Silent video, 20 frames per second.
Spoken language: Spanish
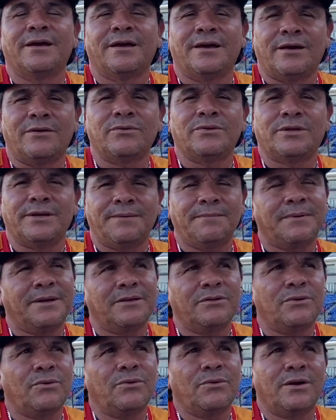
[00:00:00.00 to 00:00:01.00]
era un
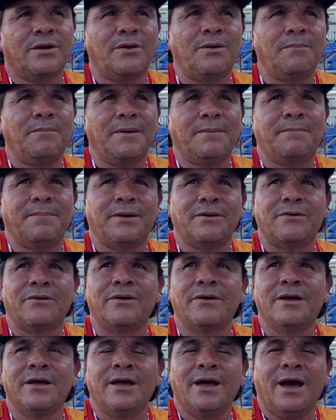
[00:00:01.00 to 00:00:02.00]
tremendo jugador, pues pero
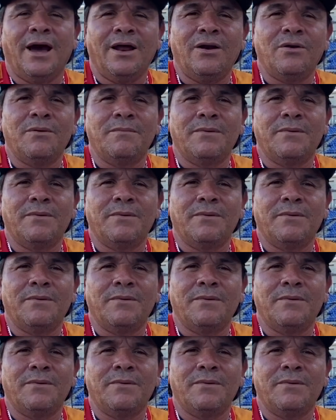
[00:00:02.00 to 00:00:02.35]
a lo